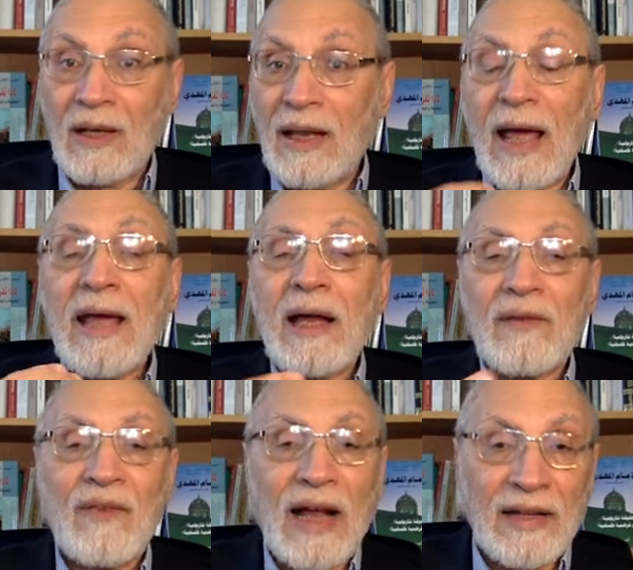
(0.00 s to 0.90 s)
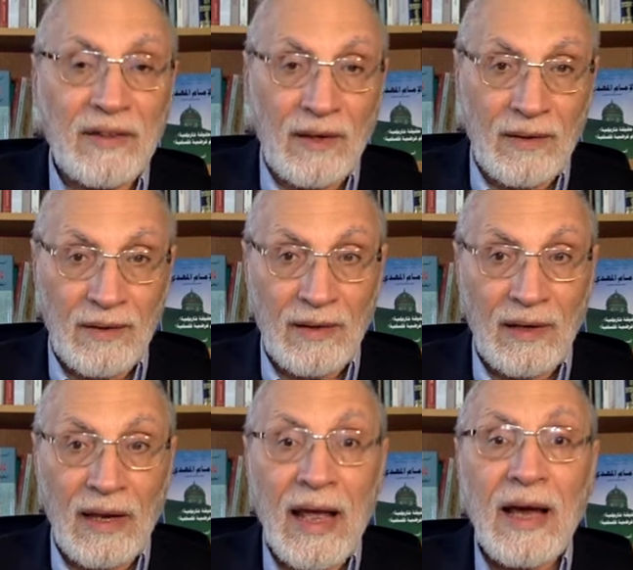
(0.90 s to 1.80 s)
لا يعرف العدل
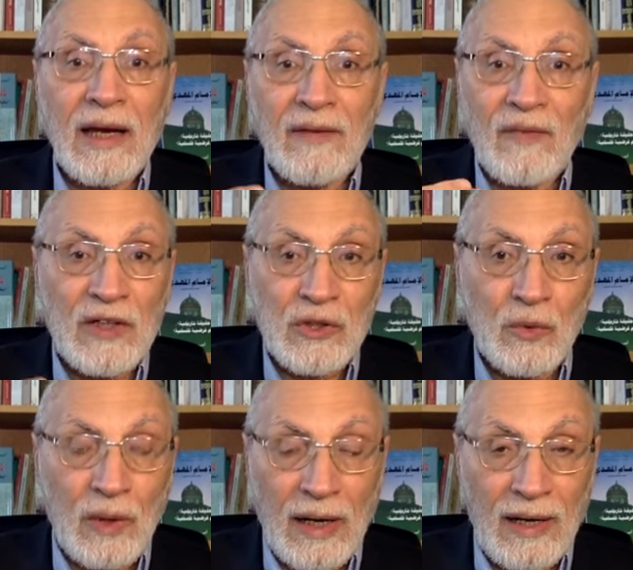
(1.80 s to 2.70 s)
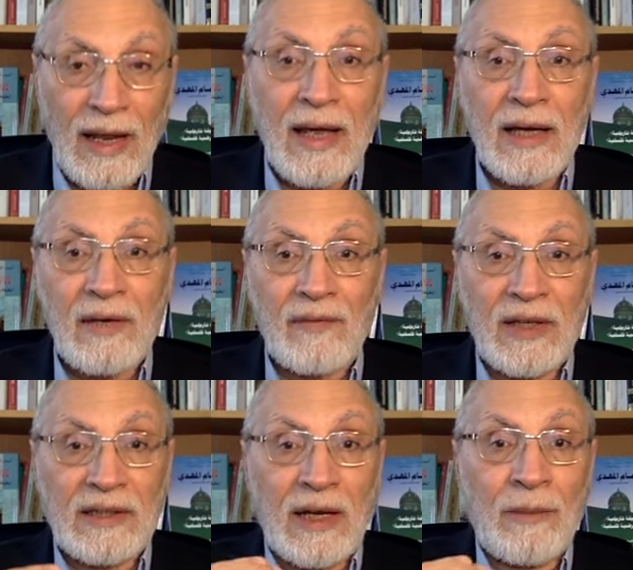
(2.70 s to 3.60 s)
لا يعرف الشورى لا يعرف
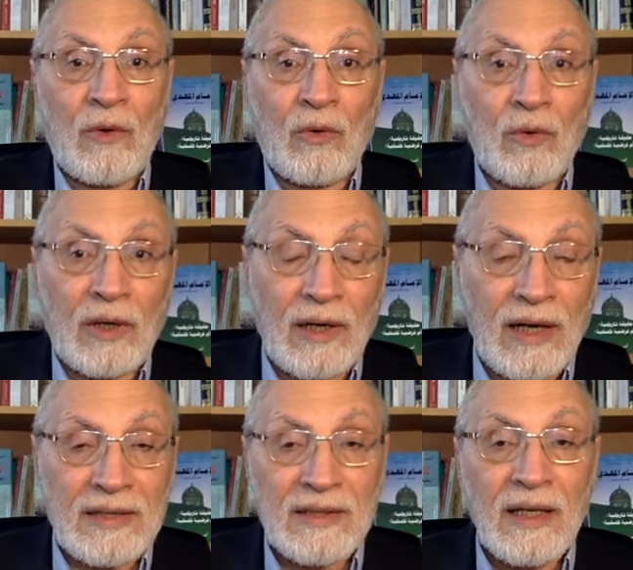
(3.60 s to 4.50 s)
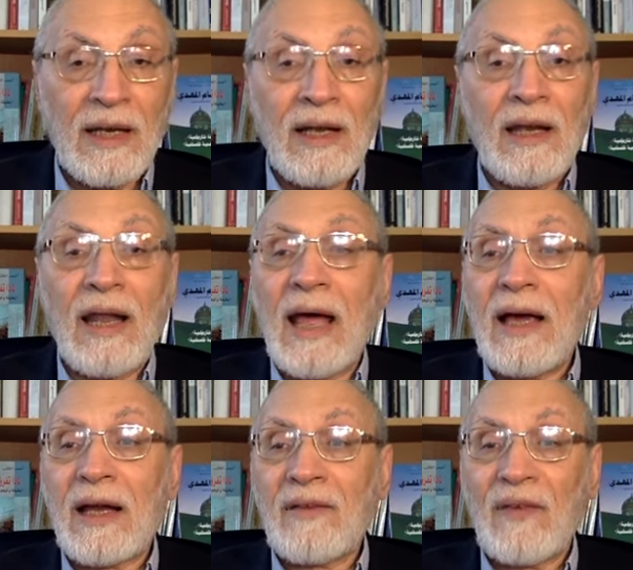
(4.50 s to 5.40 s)
احترام حقوق الناس لا
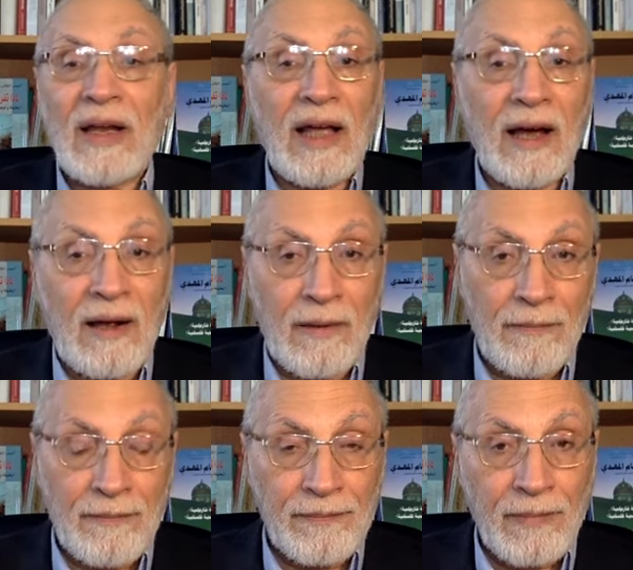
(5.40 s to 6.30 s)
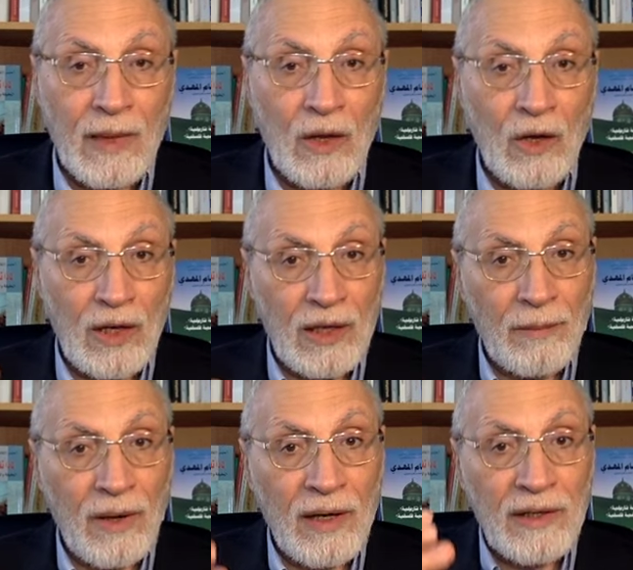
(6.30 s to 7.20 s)
يعرف الحق
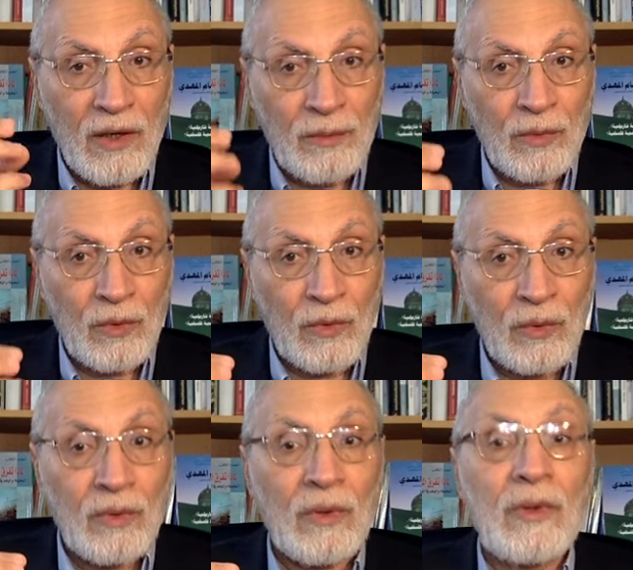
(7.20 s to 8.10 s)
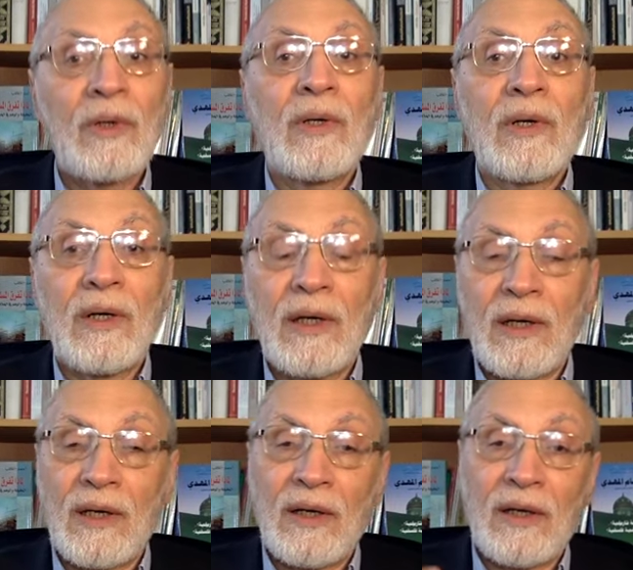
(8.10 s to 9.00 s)
إنما يهمه
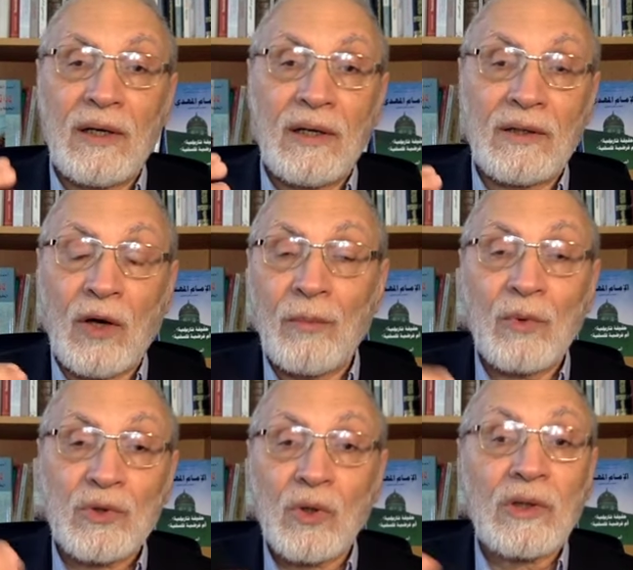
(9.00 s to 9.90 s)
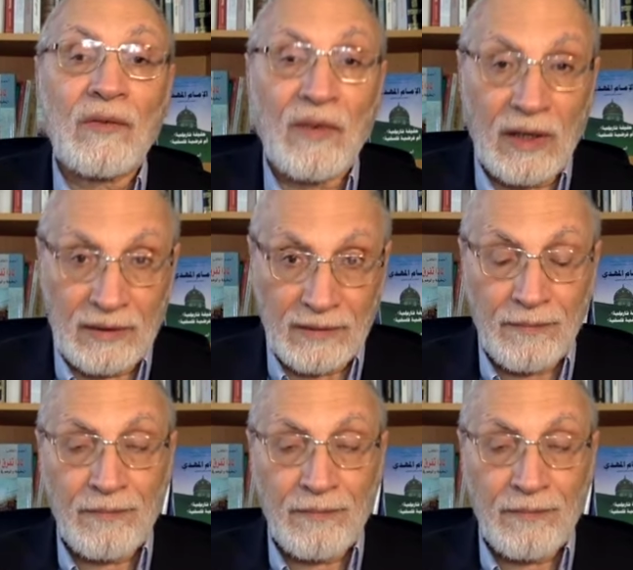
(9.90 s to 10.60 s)
آه، تهمه السلطة فقط